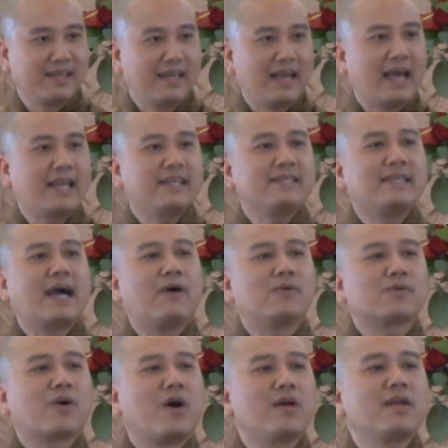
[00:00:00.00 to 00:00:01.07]
Anh giàu
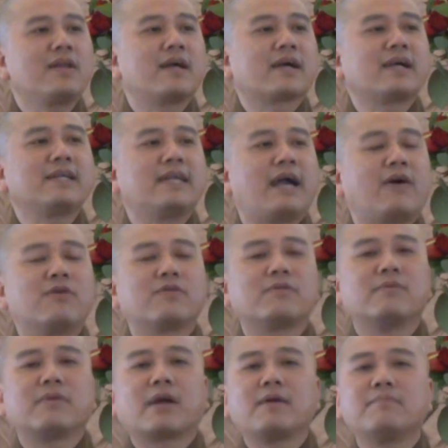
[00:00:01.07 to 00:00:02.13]
có nó là cái giàu
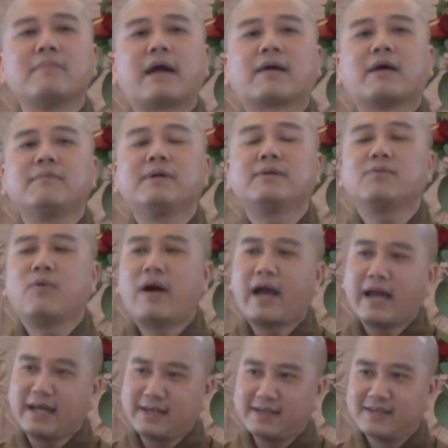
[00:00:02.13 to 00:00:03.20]
Cái mặt ở bên
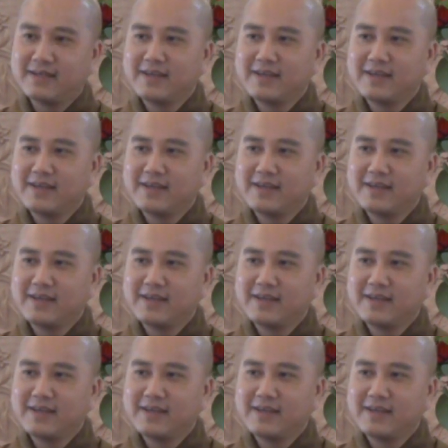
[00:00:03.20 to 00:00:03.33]
ngoài